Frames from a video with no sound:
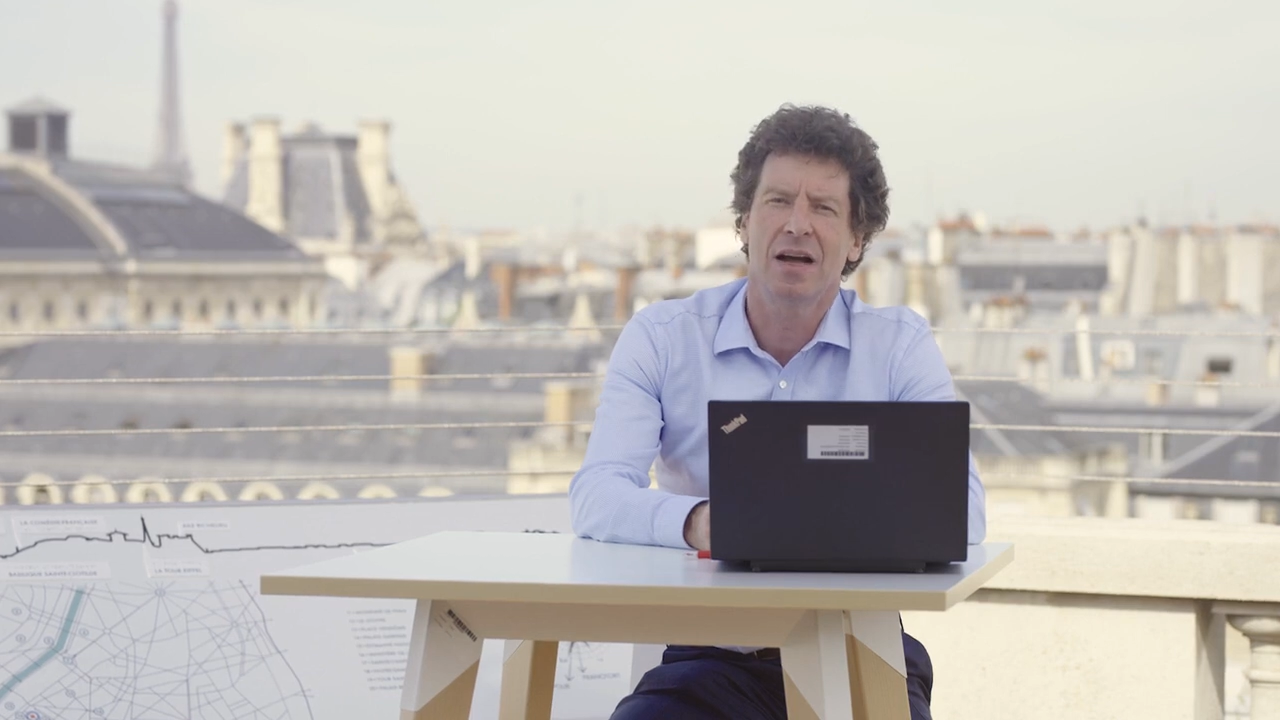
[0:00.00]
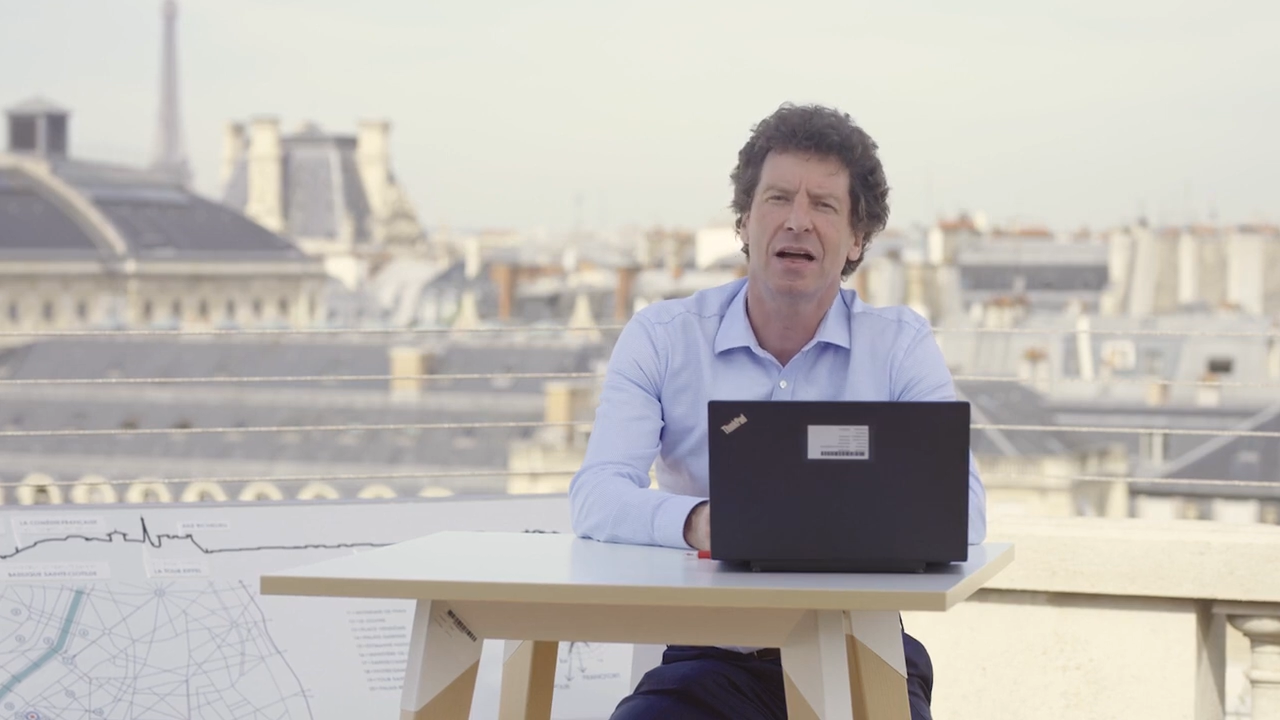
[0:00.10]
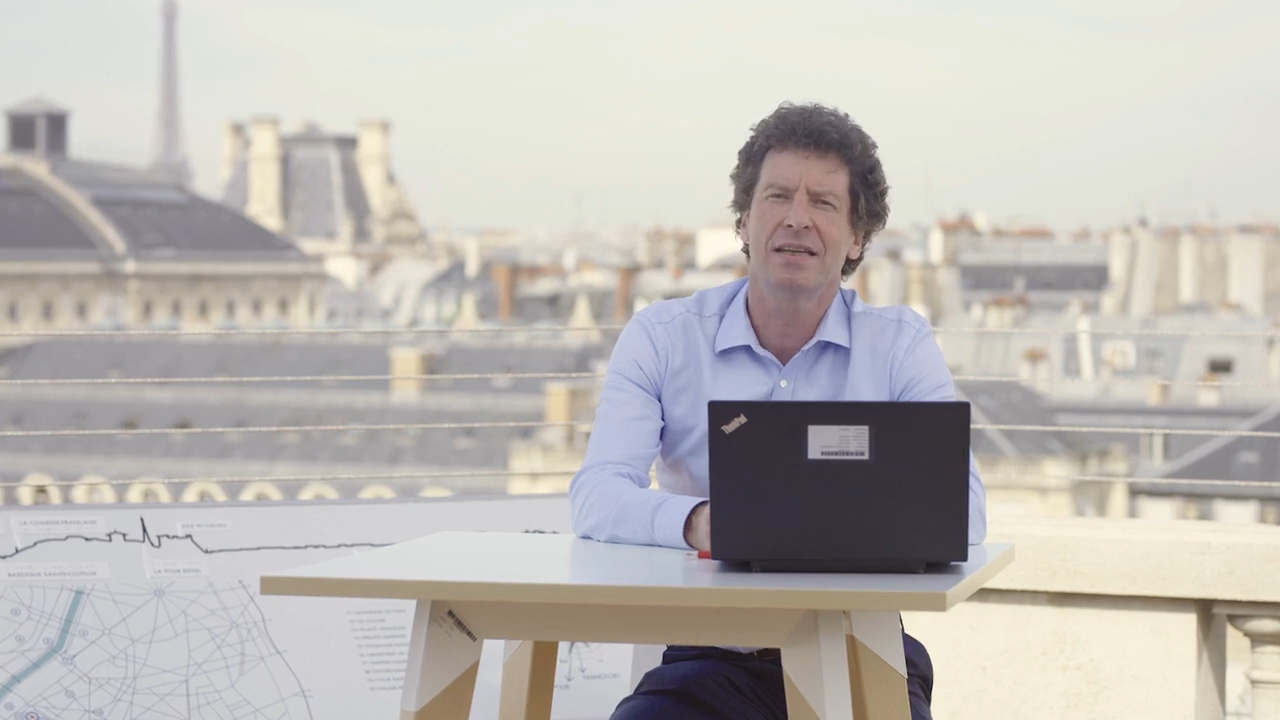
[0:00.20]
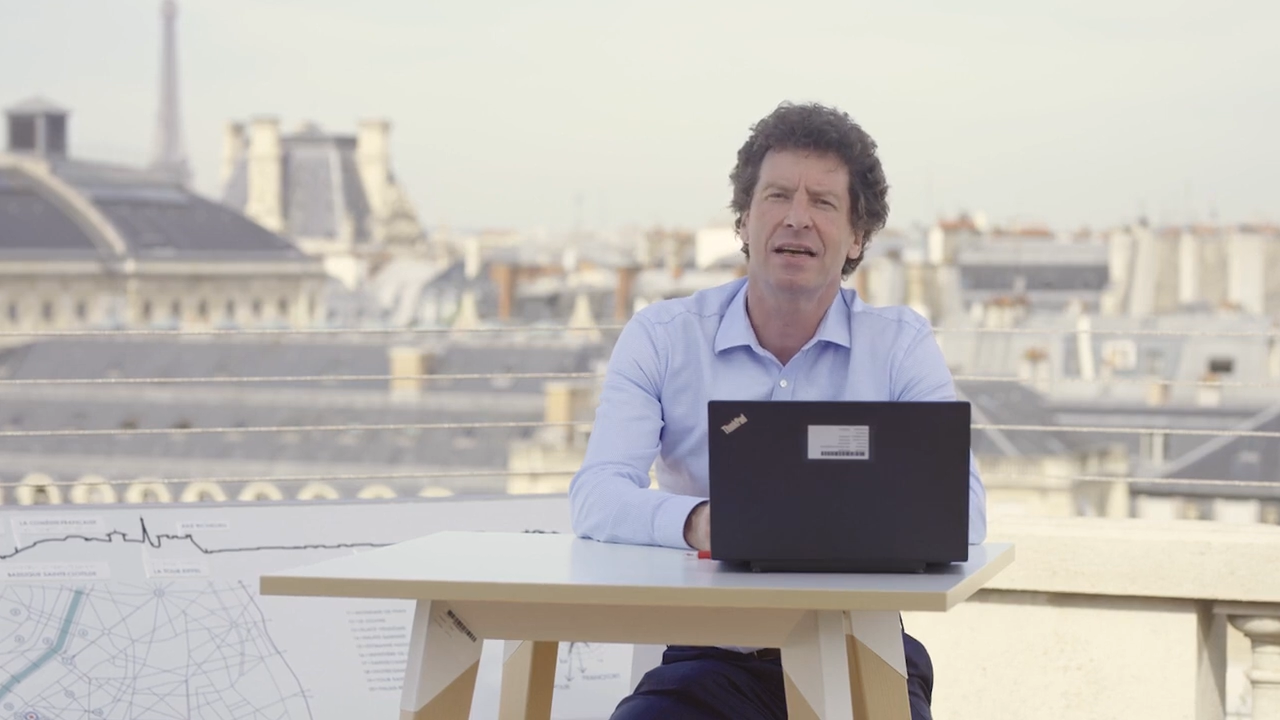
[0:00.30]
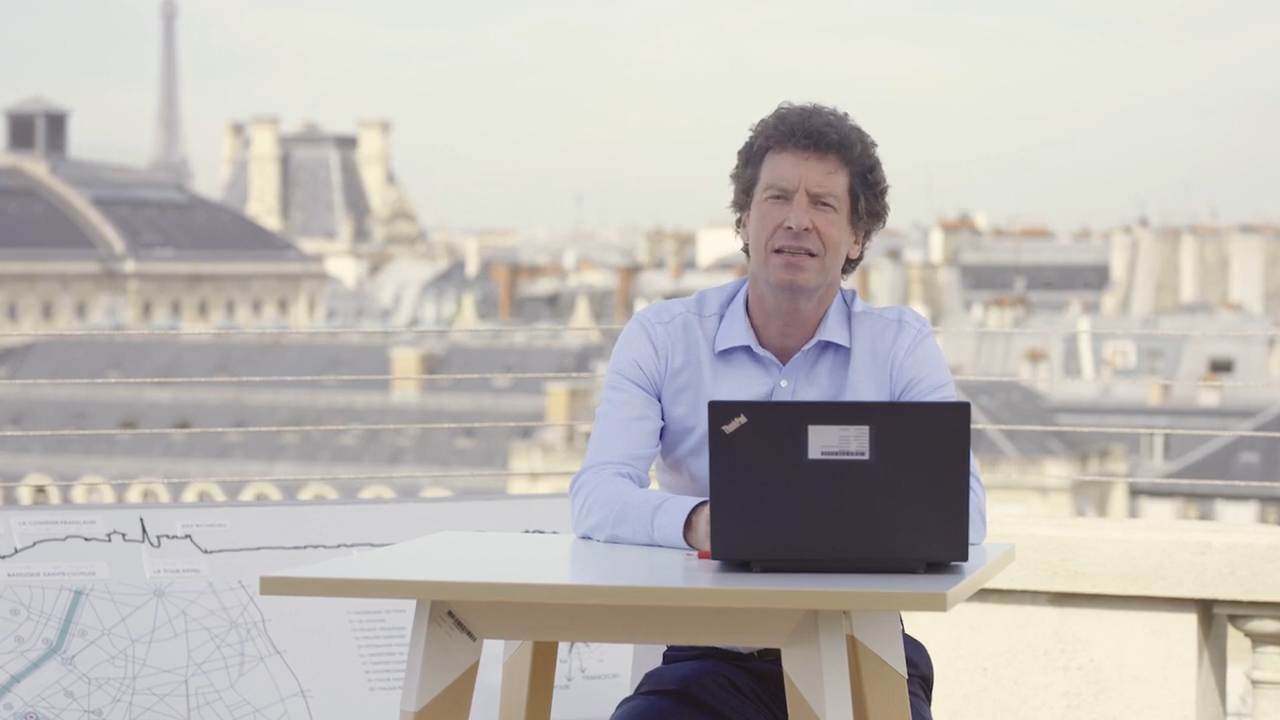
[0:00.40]

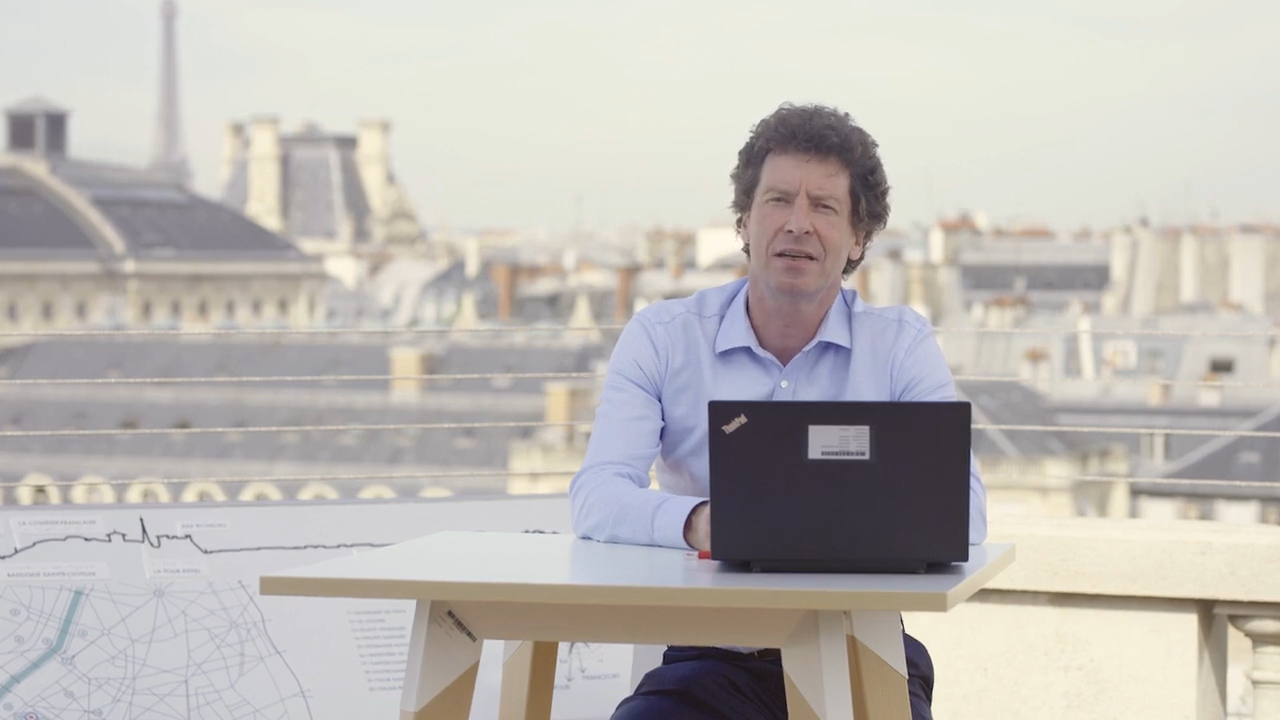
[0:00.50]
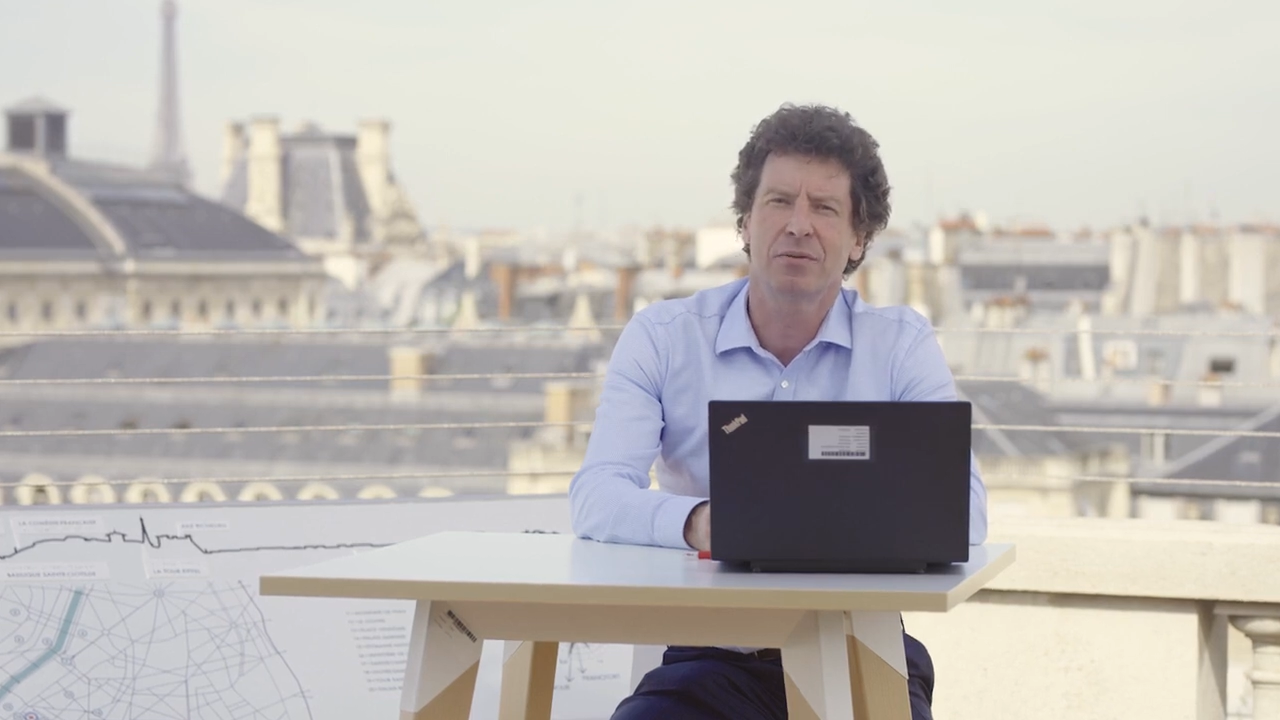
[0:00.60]
un dernier